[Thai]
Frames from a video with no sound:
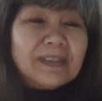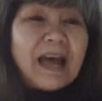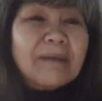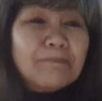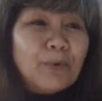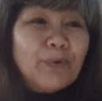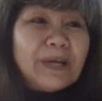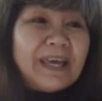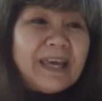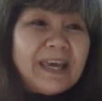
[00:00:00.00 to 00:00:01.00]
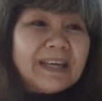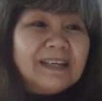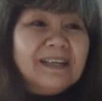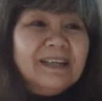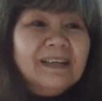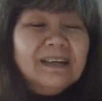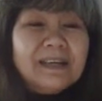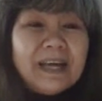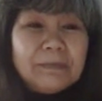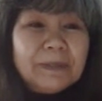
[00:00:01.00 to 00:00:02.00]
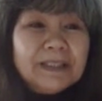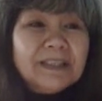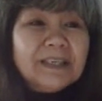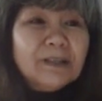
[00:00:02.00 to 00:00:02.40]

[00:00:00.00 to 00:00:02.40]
ถ้าปลูกเองในพื้นที่